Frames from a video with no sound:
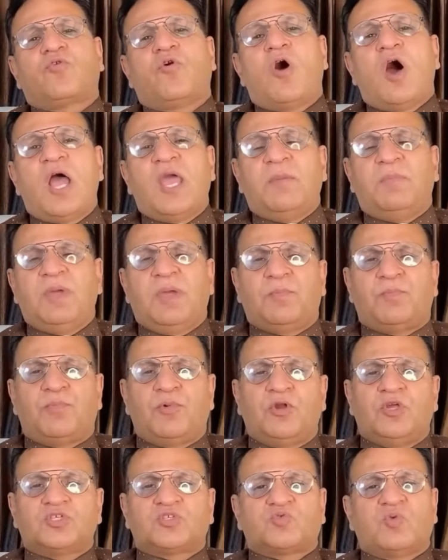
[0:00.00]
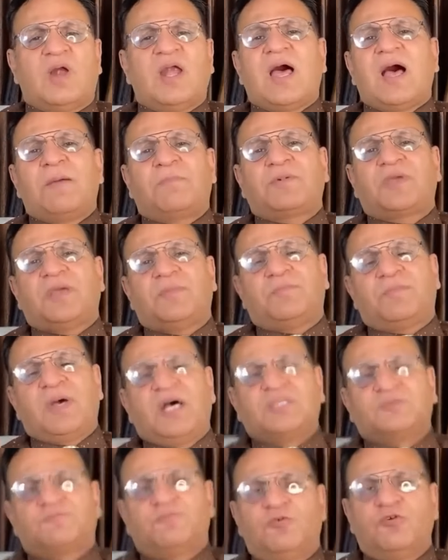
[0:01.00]
कोई भी पुलिस वाला आपके
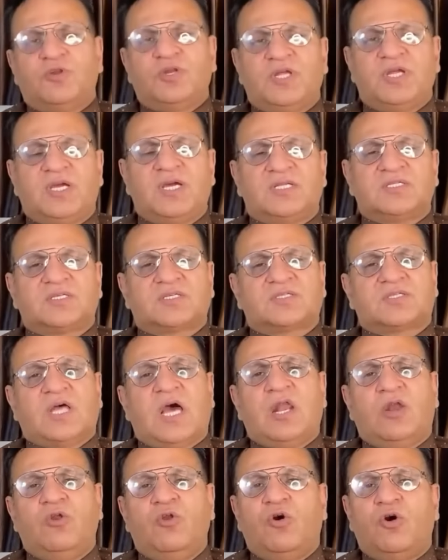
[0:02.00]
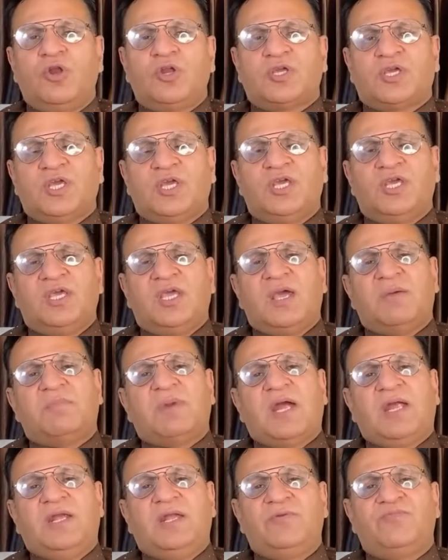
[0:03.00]
पास फोन नहीं कर सकता लोन की
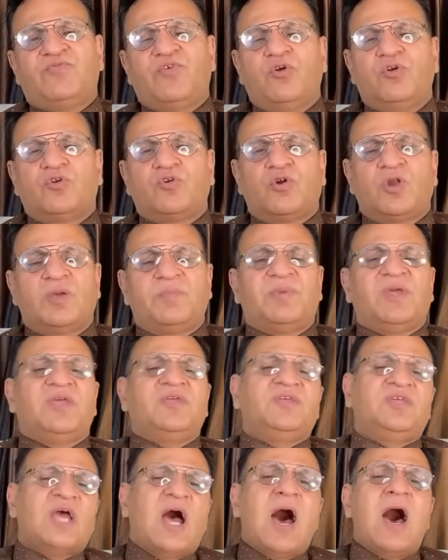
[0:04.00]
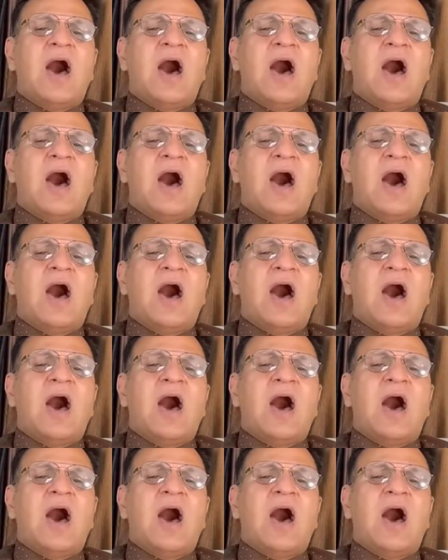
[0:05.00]
ईएमआई e डिफॉल्ट होने पे या